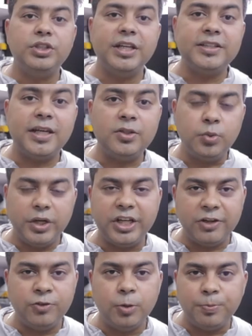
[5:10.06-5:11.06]
तो ये था
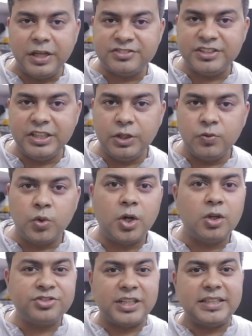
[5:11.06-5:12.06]
क्विक रिव्यू पिक्सी इवो
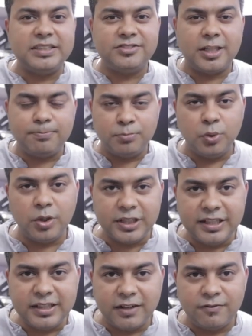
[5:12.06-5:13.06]
का और साथ ही साथ पूरे
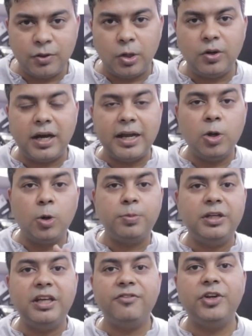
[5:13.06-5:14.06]
दिन का ब्लॉग आई
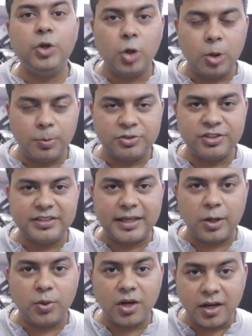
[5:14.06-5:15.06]
होप कि ये वीडियो आपको पसंद
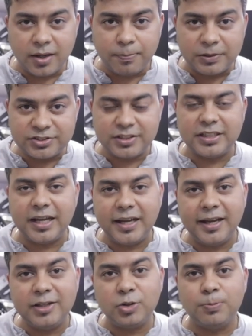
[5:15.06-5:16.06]
आया होगा अगर पसंद
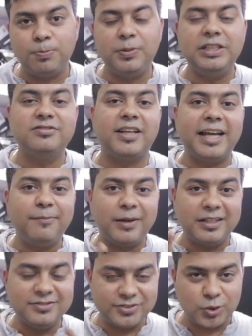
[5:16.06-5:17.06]
आया है तो प्लीज़ लाइक
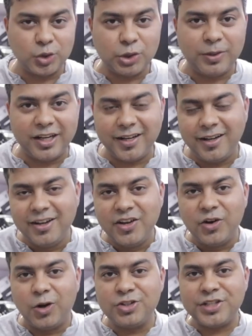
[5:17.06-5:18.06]
बटन ज़रूर दबाना
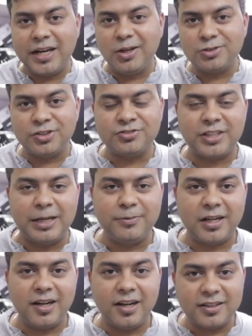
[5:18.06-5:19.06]
और चैनल को सब्सक्राइब
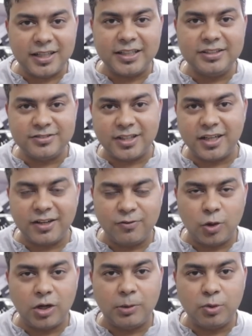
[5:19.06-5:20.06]
कर लेना ताकि इस तरह के
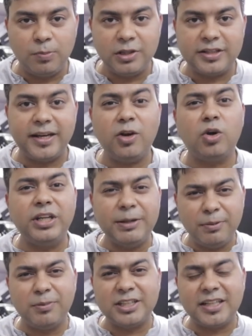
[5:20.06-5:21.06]
ब्लॉग आपको मिलते रहे और
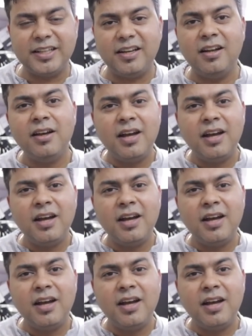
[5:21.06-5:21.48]
ये भी बता देना